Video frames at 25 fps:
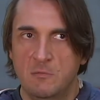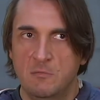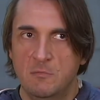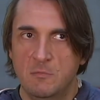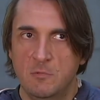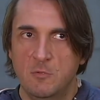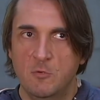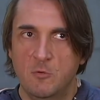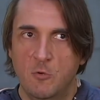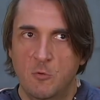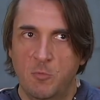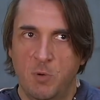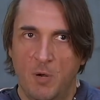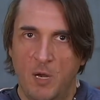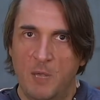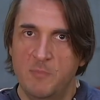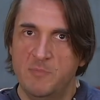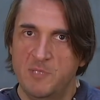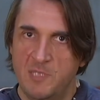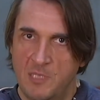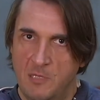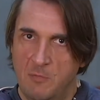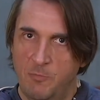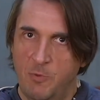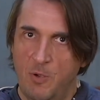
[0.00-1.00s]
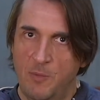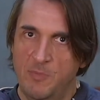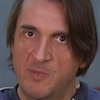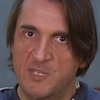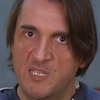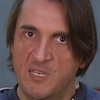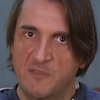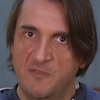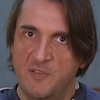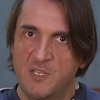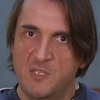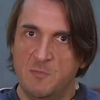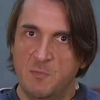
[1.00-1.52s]
le problème, c'est le problème des
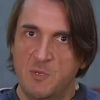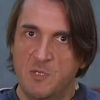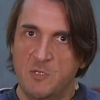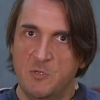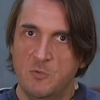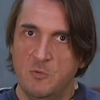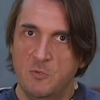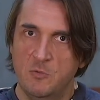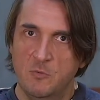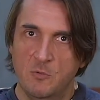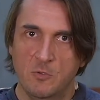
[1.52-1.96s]
effets spéciaux.